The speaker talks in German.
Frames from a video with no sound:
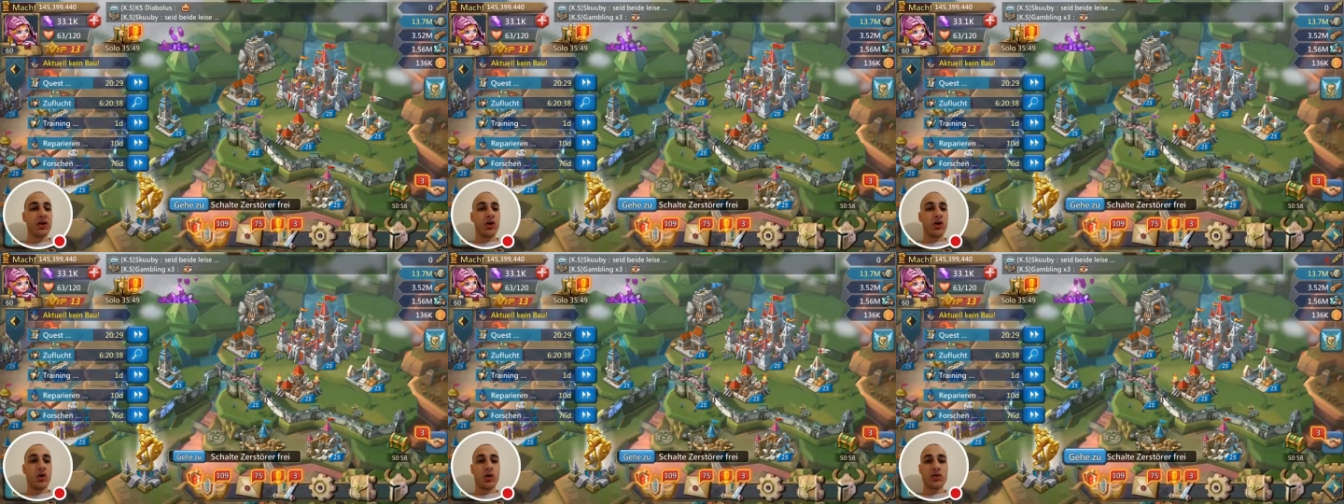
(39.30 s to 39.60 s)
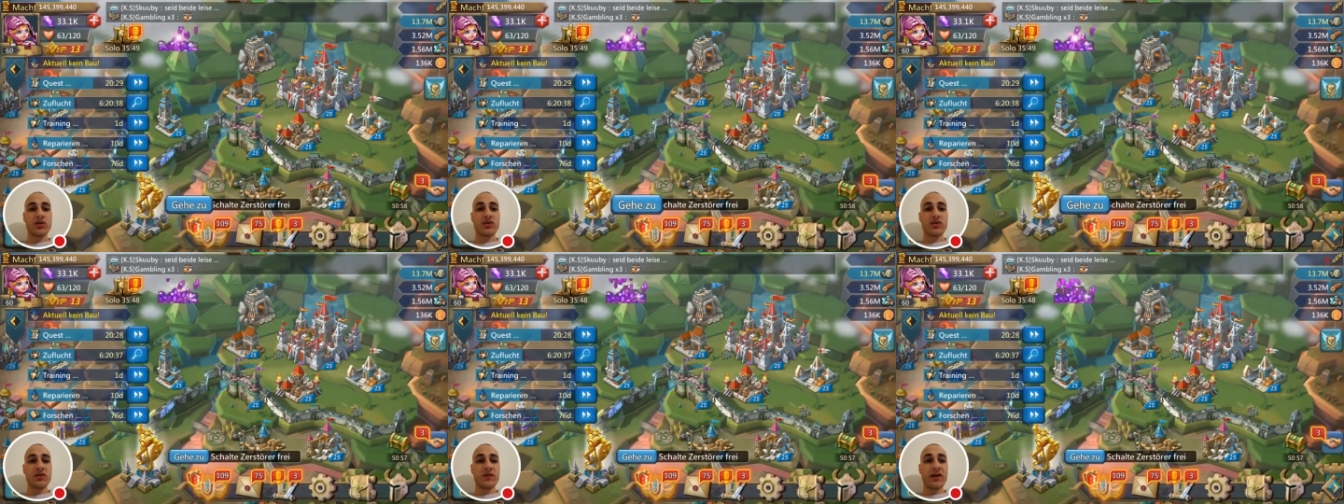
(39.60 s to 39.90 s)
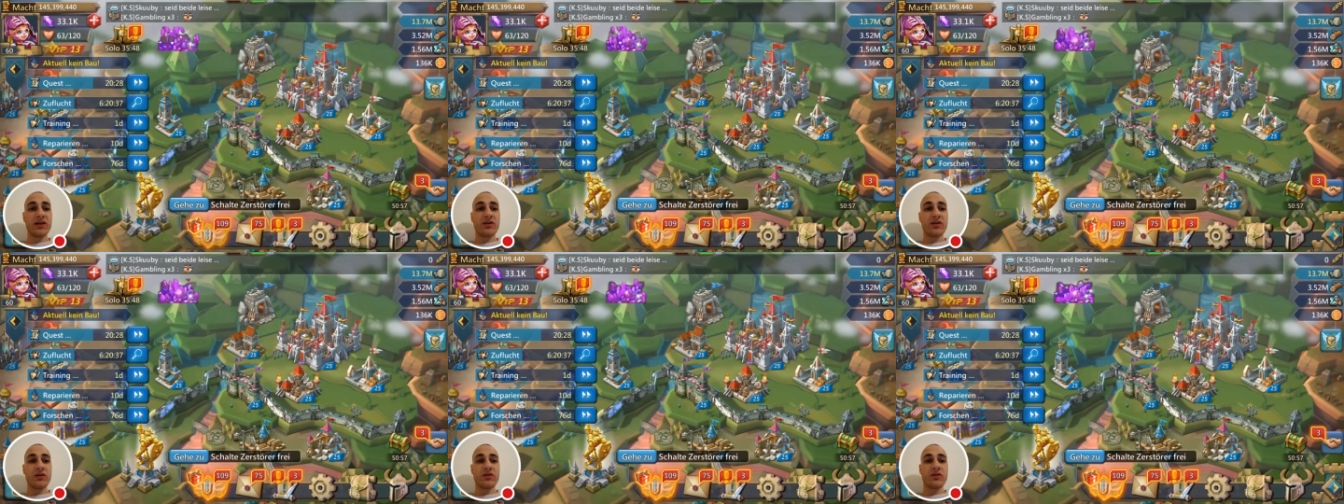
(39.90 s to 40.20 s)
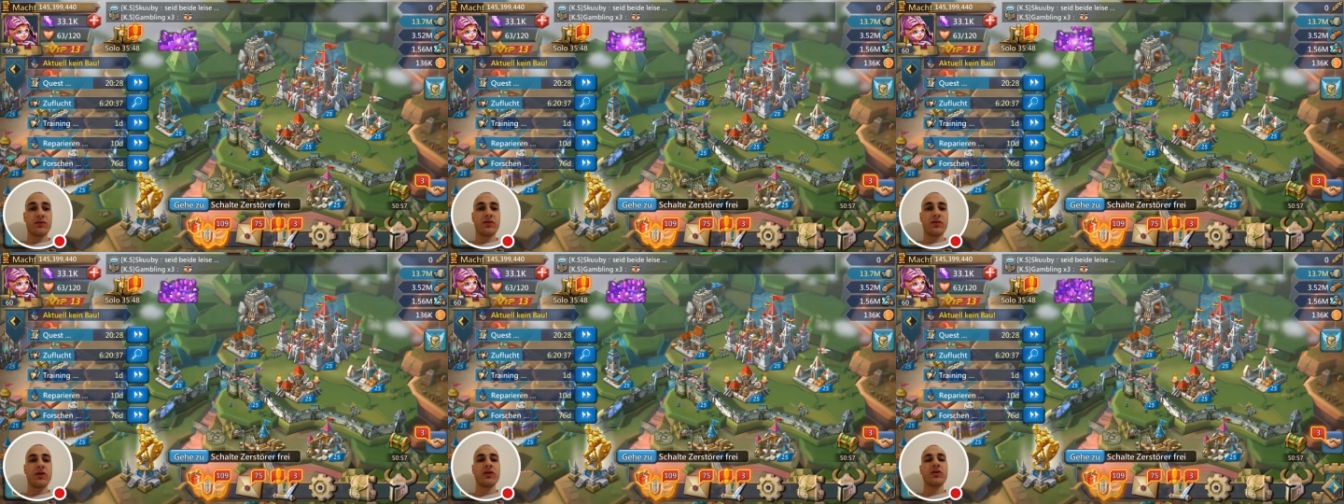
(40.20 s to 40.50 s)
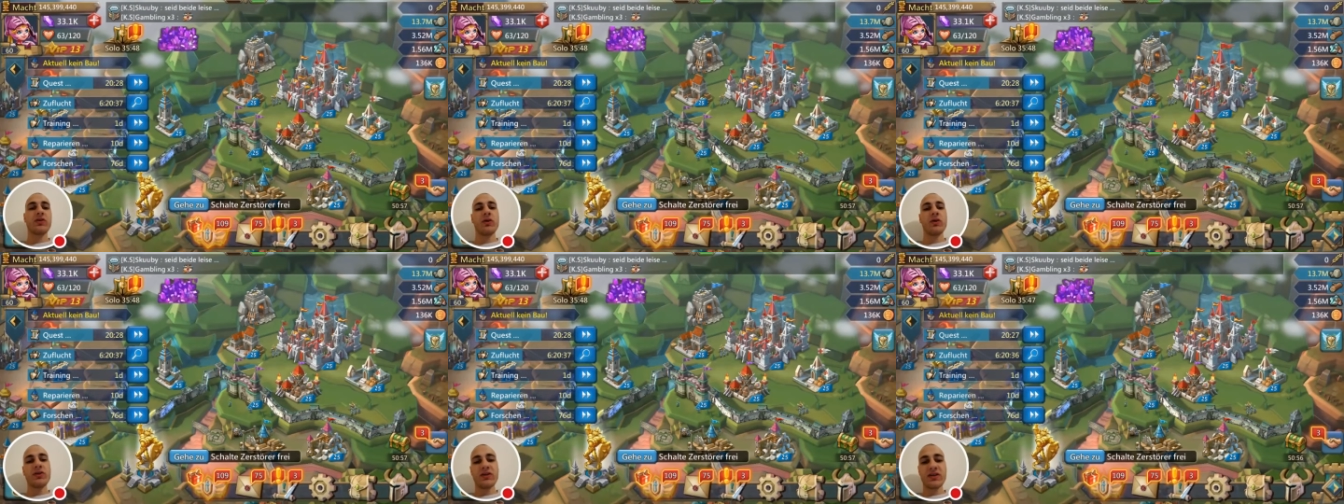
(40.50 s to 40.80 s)
Und so weiter und so
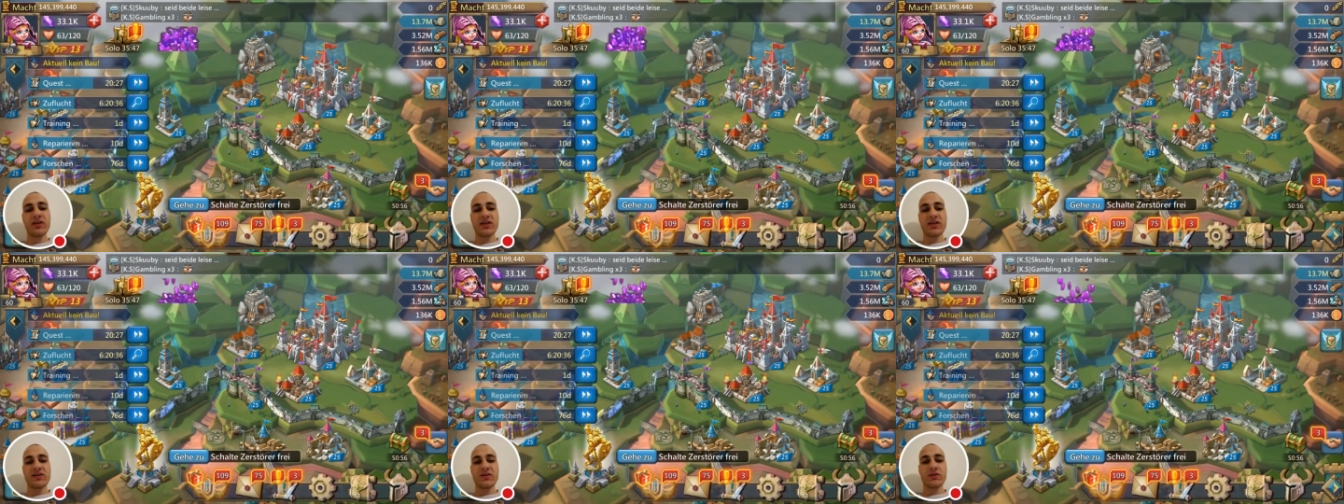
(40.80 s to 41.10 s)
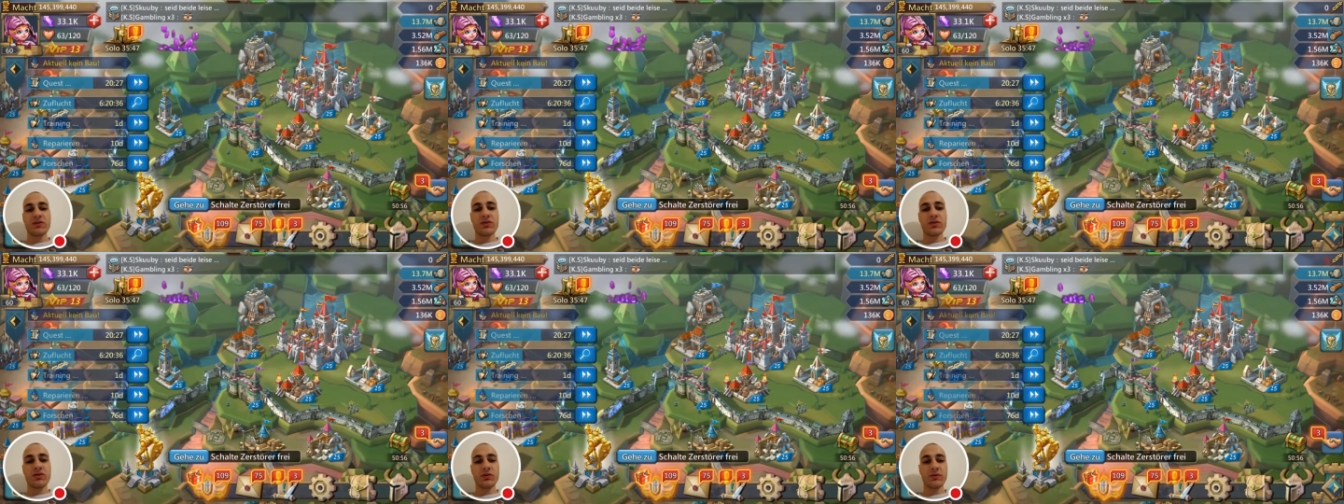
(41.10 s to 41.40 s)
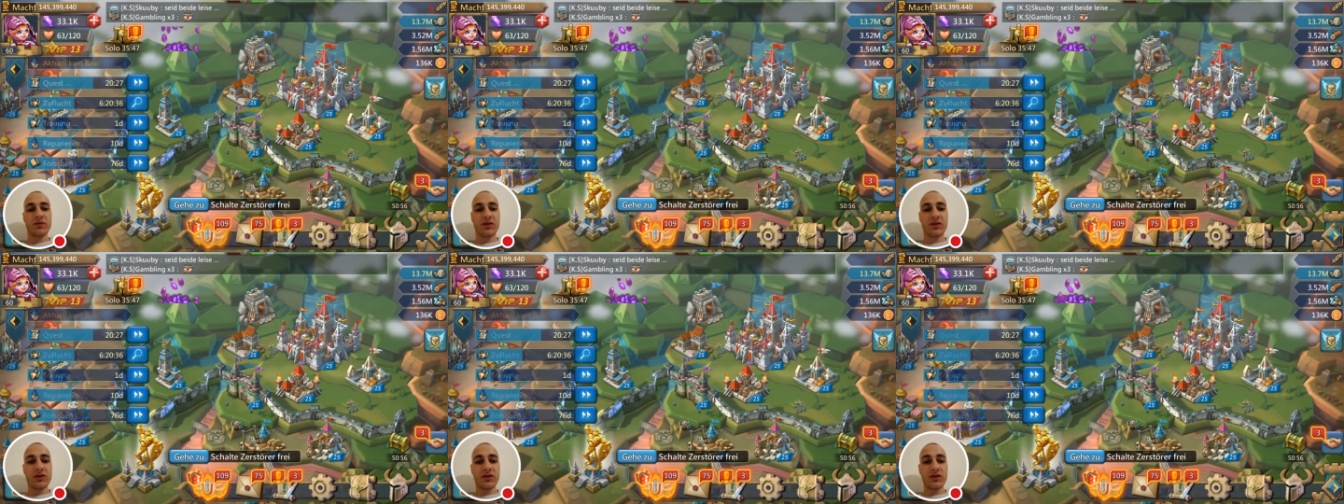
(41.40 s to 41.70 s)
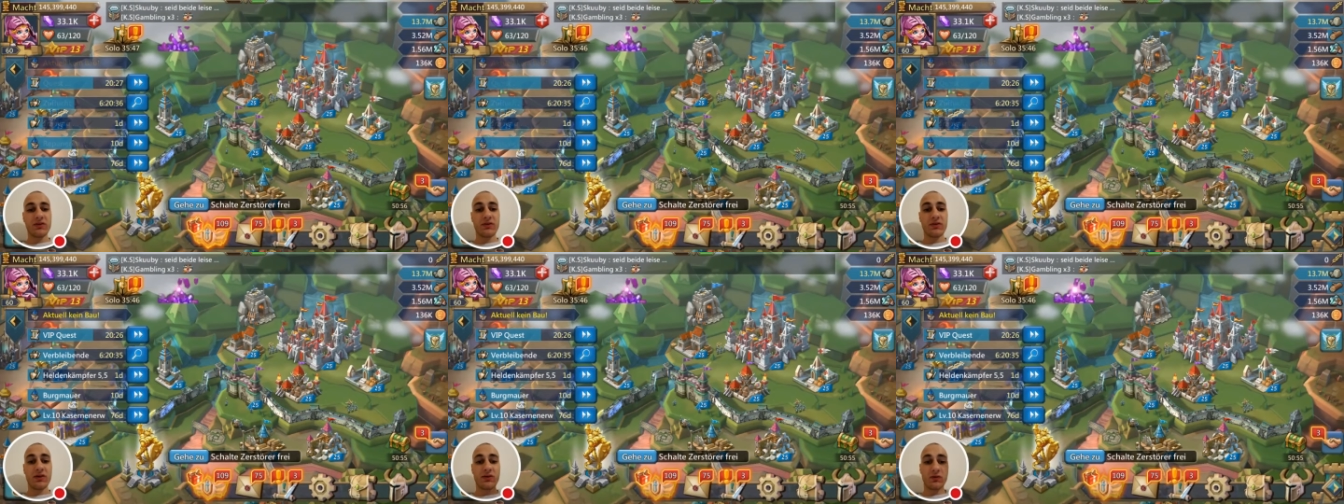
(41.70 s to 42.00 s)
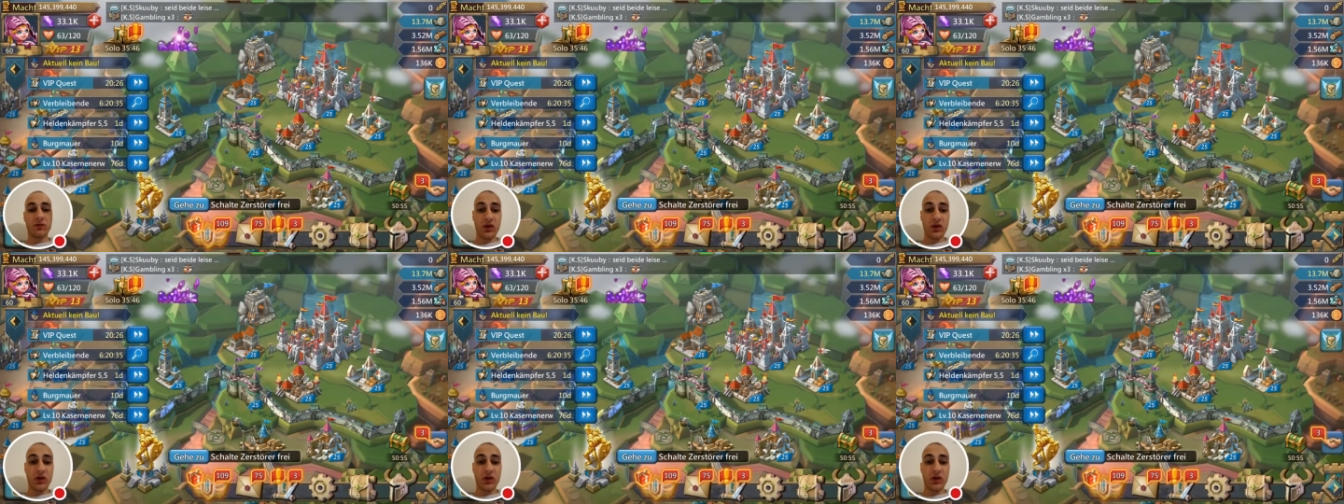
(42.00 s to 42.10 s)
fort. Heute geht es natürlich ums Gilden-Event.